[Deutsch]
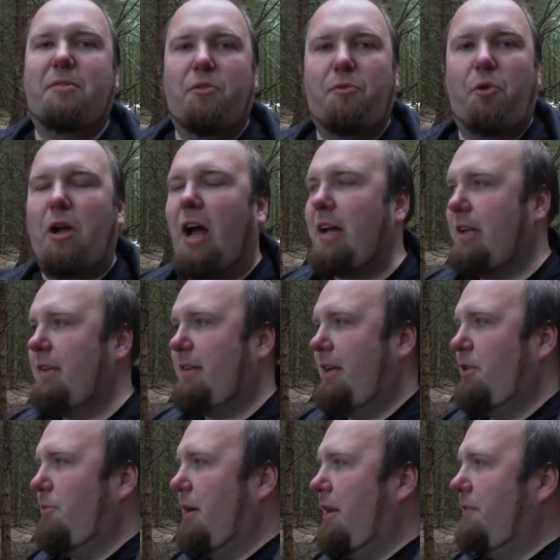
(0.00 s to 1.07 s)
bis vor Folge 8
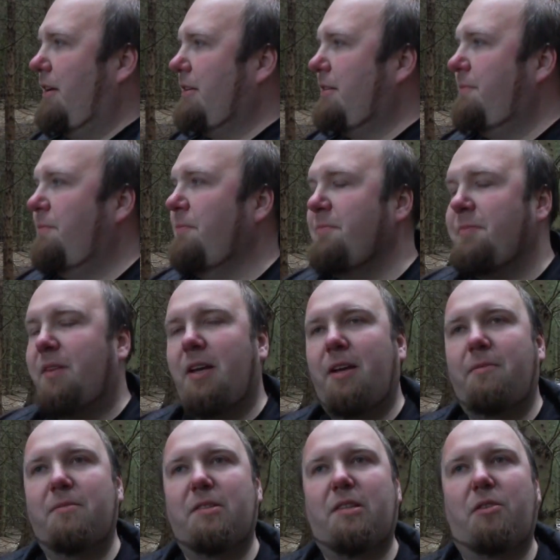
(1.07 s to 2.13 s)
gesehen normalerweise.
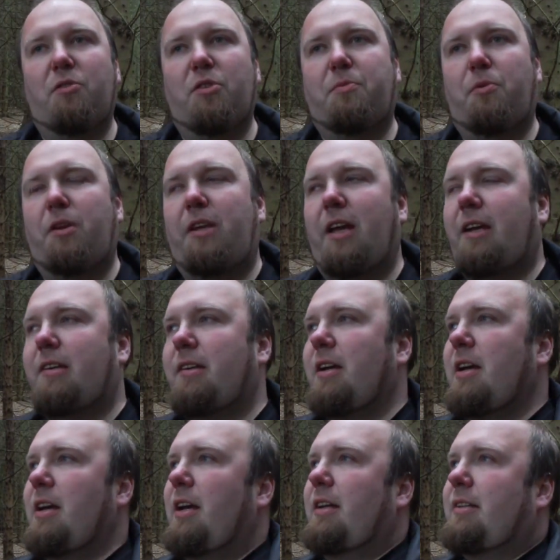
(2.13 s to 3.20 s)
Ähm, ist ein neues Projekt.
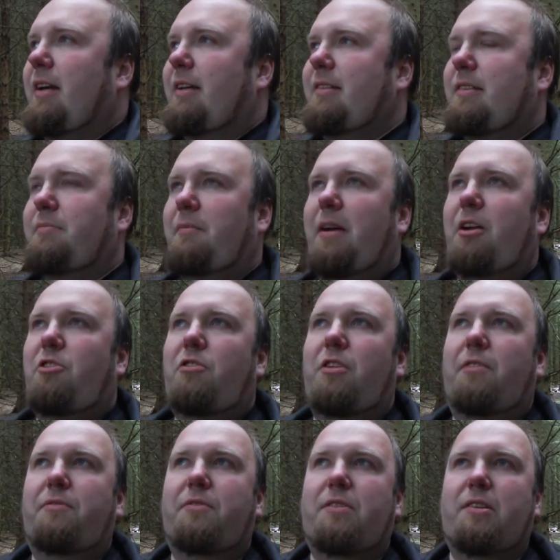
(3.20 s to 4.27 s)
Es heißt
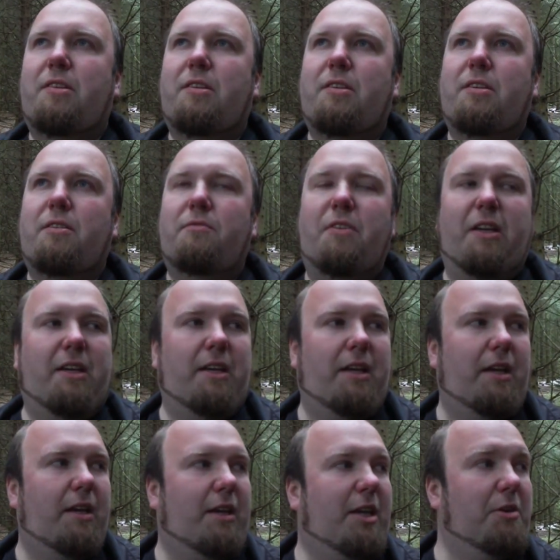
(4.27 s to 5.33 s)
Minecraft
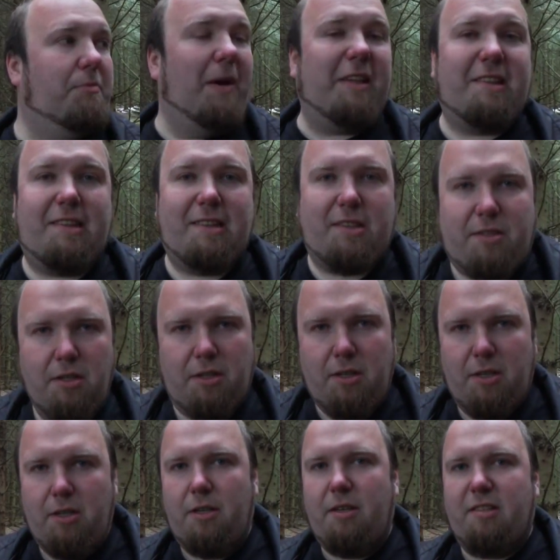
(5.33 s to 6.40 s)
WG Quest.
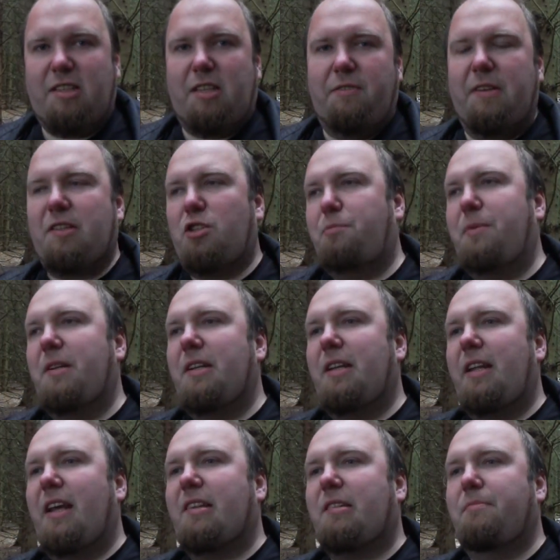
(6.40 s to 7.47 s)
Das Quest spielt in
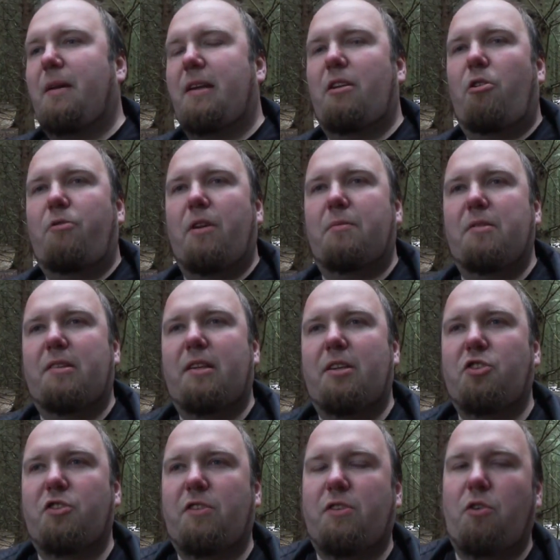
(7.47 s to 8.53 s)
den ersten beiden
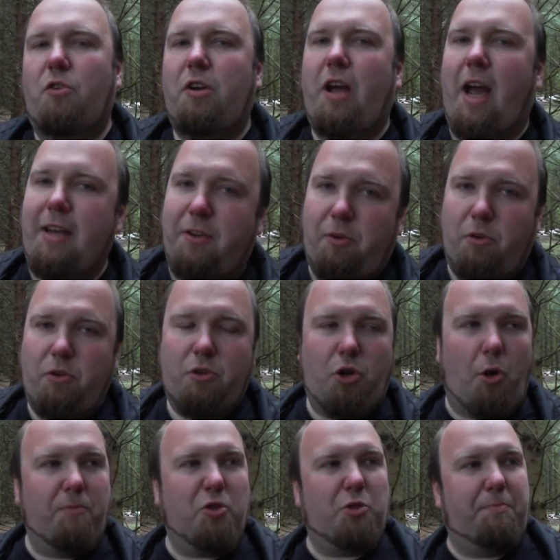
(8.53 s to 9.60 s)
Aufnahmesessions noch keine Rolle,
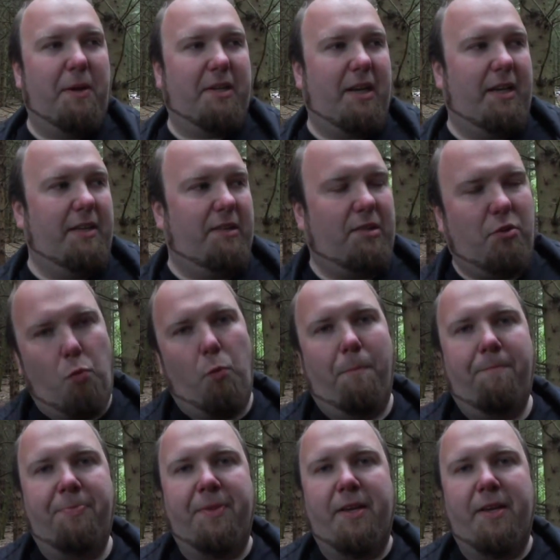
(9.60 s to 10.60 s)
kommt später hinzu